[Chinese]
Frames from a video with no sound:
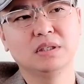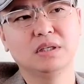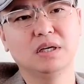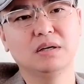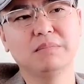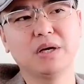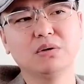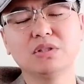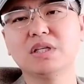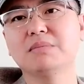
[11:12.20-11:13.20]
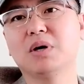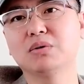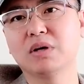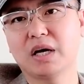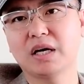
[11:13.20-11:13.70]
呃，美欧之间矛
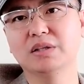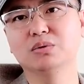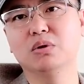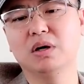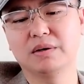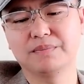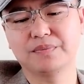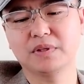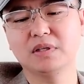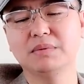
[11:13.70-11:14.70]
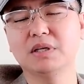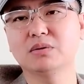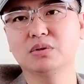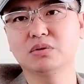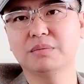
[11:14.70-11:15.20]
盾还很多，特别是
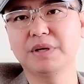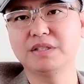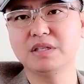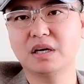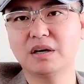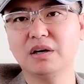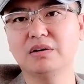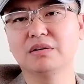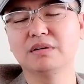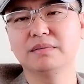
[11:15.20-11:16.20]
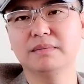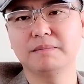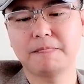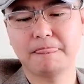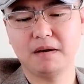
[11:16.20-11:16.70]
我说的北溪二号。
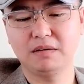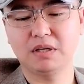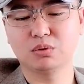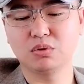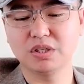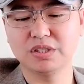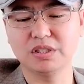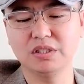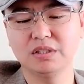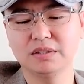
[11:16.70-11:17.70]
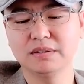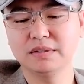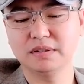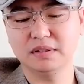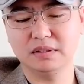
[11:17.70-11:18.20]
另外，土耳其
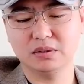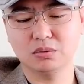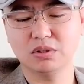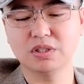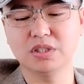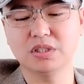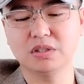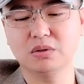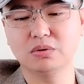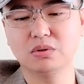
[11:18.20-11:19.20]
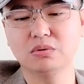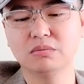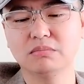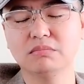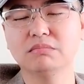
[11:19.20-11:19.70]
啊，土耳其是欧洲
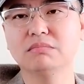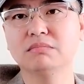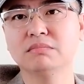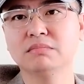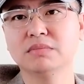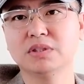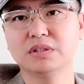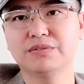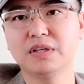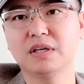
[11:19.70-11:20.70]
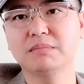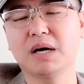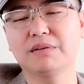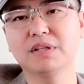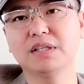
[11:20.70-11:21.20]
其实非常
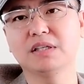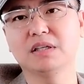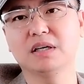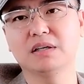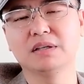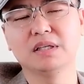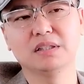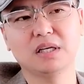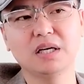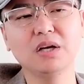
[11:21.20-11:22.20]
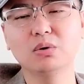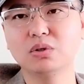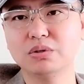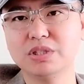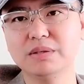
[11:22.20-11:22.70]
麻烦的一个啊，它离欧
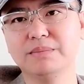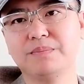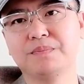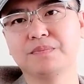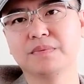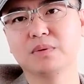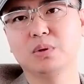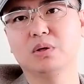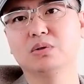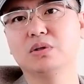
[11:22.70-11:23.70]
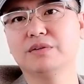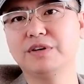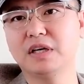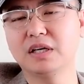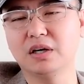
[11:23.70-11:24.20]
洲近，对欧洲也
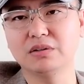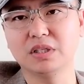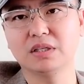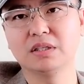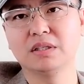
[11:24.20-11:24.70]
非常了解。